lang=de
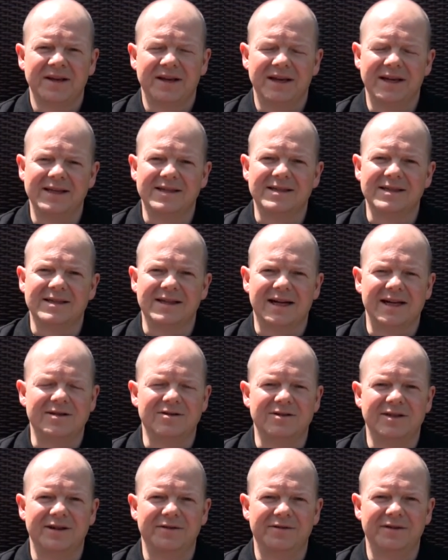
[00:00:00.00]
ist das also
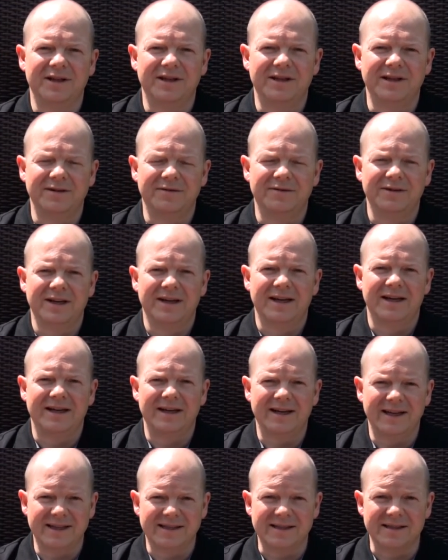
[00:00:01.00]
definitiv
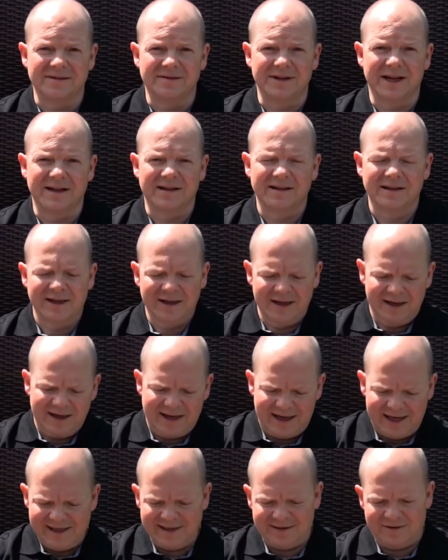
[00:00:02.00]
lesenswert.
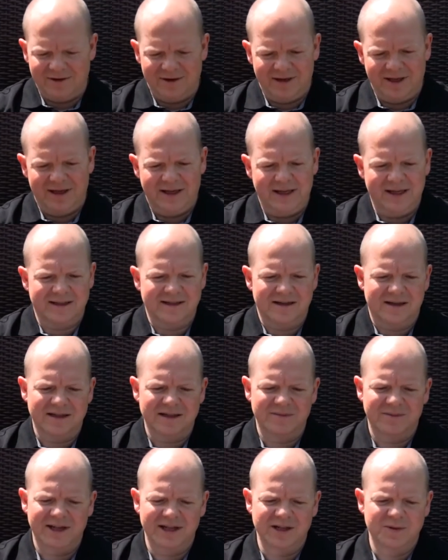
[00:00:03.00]
Also, ich sage es
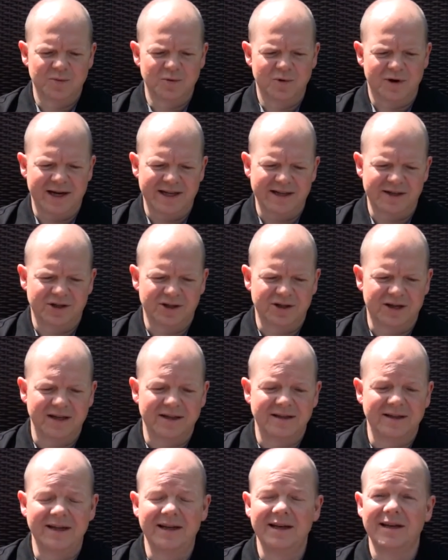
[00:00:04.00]
nochmal, das Buch heißt
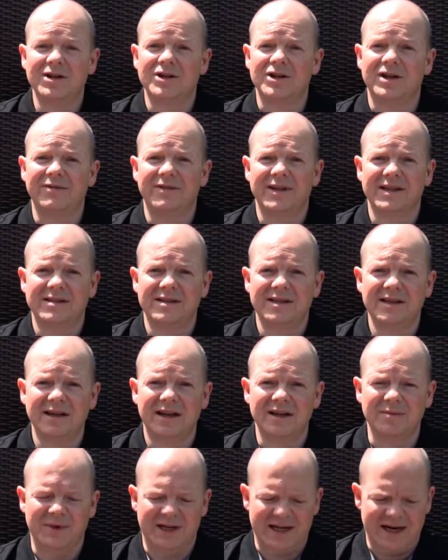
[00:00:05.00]
Strategisch
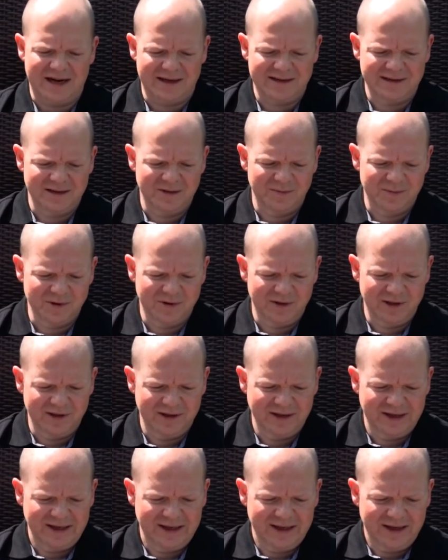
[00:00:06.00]
investieren mit Aktienoptionen,
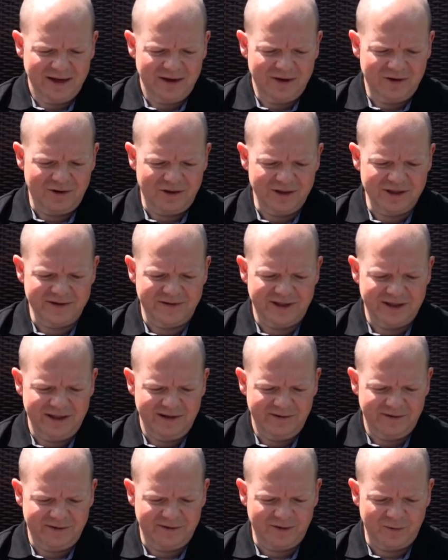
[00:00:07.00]

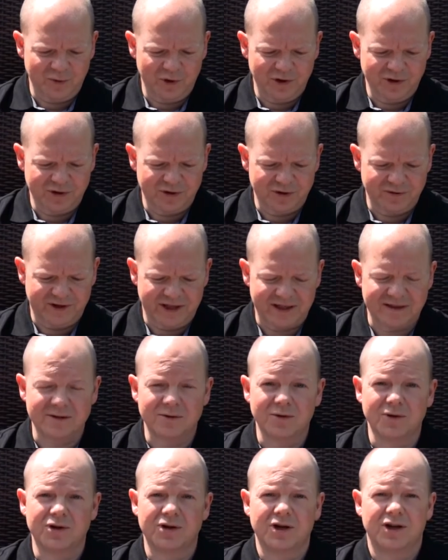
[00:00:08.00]
konservativer Vermögenszuwachs
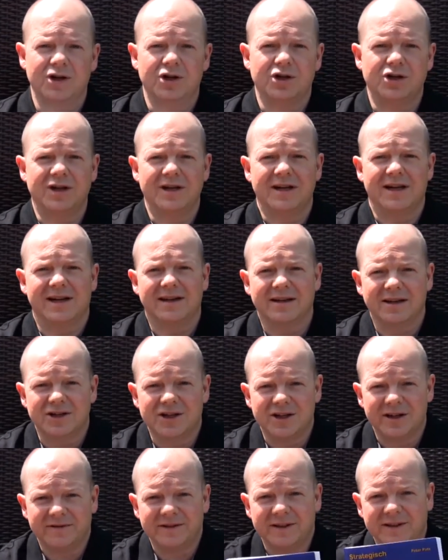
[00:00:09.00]
durch
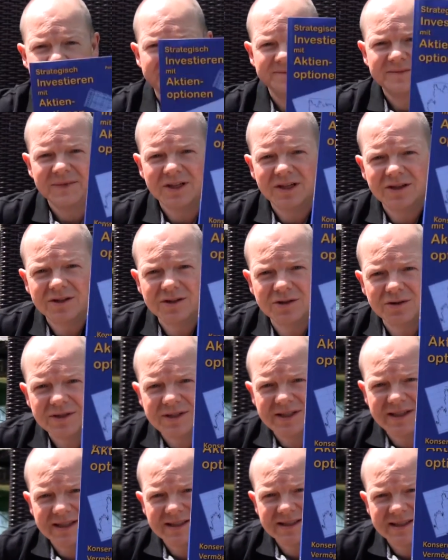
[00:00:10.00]
Stillhaltergeschäfte. So
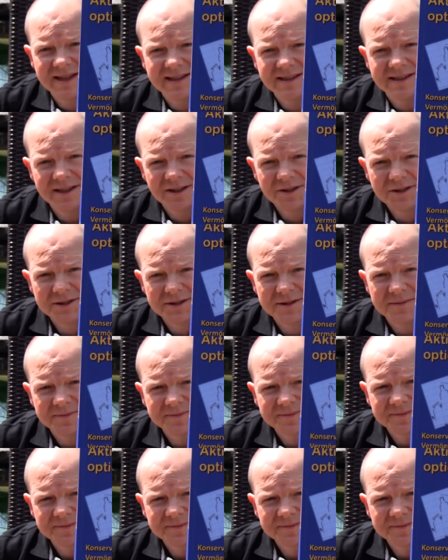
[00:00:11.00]
sieht das Ganze aus.